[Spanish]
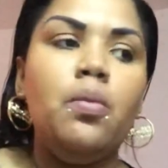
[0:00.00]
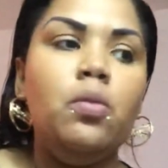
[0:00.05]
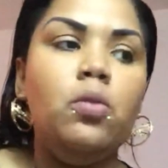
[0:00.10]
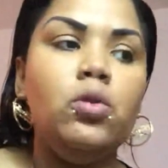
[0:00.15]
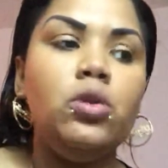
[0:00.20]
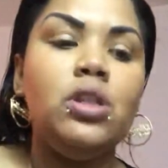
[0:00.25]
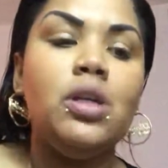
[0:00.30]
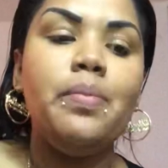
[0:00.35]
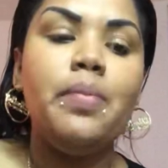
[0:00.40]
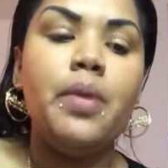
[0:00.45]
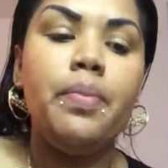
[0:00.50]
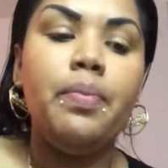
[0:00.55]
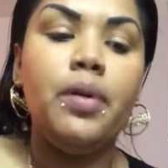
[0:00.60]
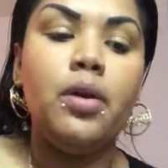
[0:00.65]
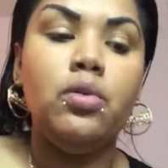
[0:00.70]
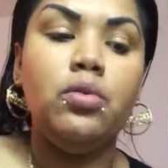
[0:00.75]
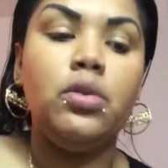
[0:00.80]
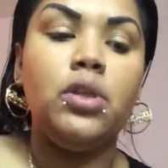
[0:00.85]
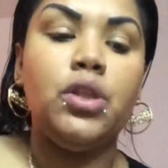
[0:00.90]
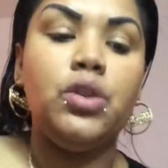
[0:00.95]
Muchas me
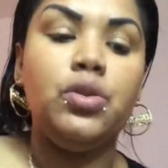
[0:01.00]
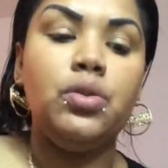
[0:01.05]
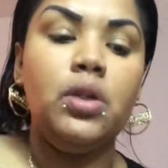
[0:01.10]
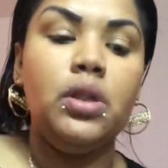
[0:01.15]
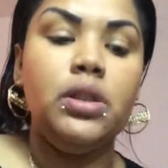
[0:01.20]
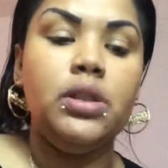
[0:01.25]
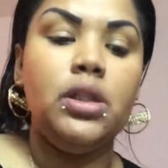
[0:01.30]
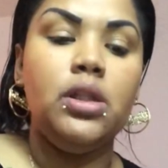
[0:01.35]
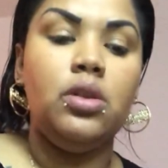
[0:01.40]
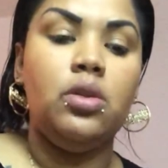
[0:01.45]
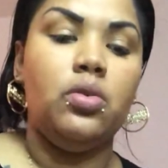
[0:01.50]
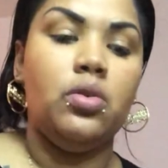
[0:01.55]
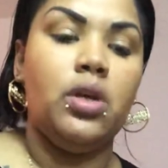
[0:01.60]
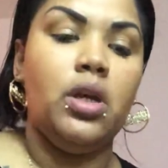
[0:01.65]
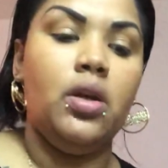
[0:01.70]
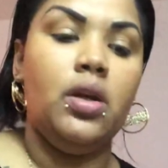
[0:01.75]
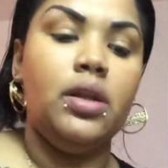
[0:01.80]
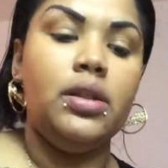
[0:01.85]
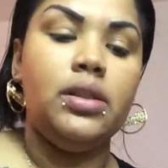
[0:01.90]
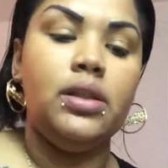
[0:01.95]
preguntan, Solecito,
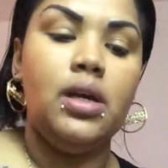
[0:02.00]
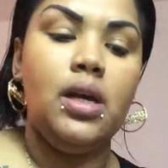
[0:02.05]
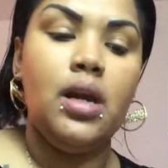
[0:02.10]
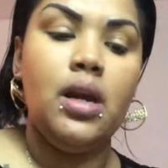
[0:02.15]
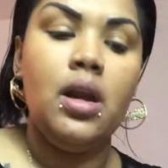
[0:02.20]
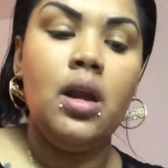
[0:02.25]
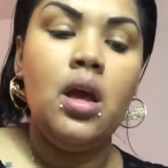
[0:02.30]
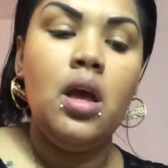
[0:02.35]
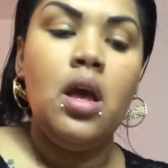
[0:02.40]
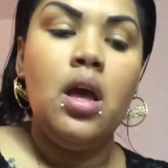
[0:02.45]
quiero hacer,